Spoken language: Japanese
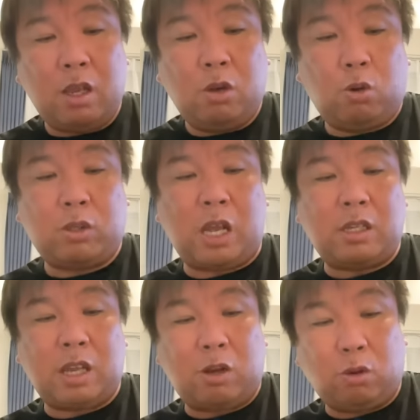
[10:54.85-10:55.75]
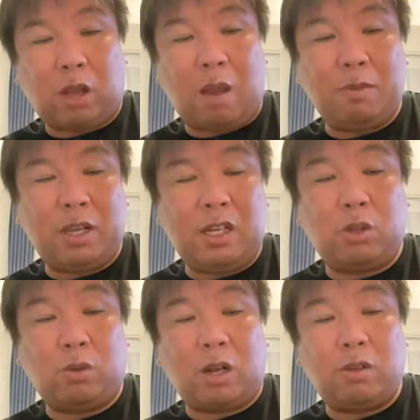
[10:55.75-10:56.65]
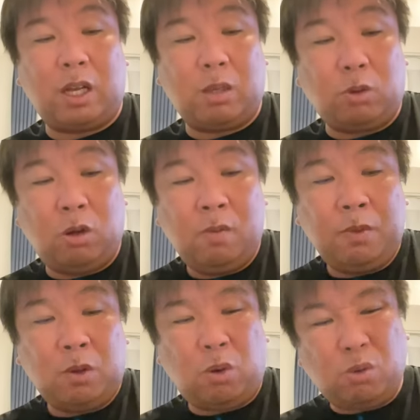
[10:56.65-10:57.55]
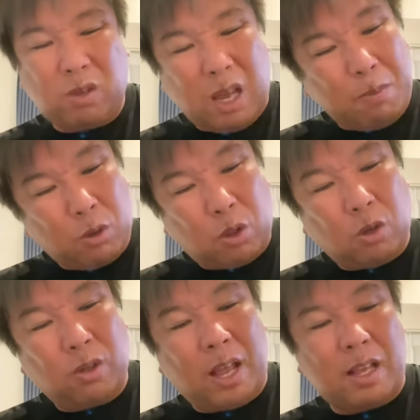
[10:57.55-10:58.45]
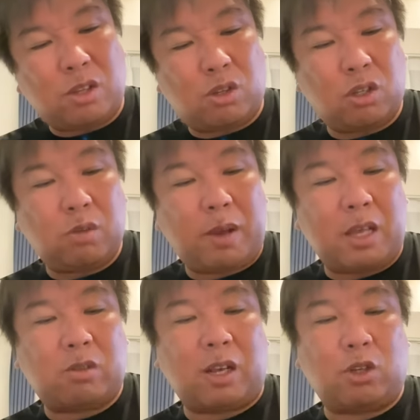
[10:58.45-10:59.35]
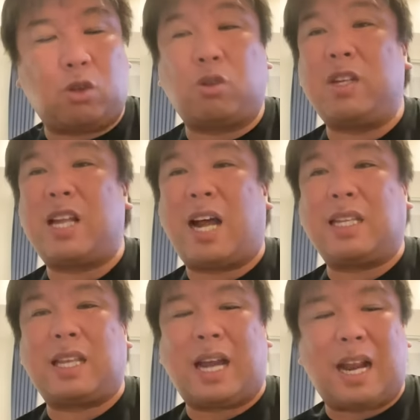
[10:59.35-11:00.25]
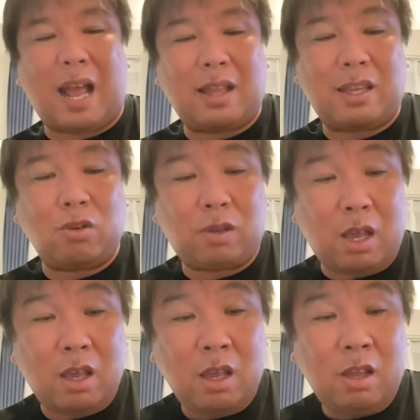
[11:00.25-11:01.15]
この先制のタイムリーヒットになるんだけども、この上本のね、ツーベースはちょっと痛かったかなっていうね。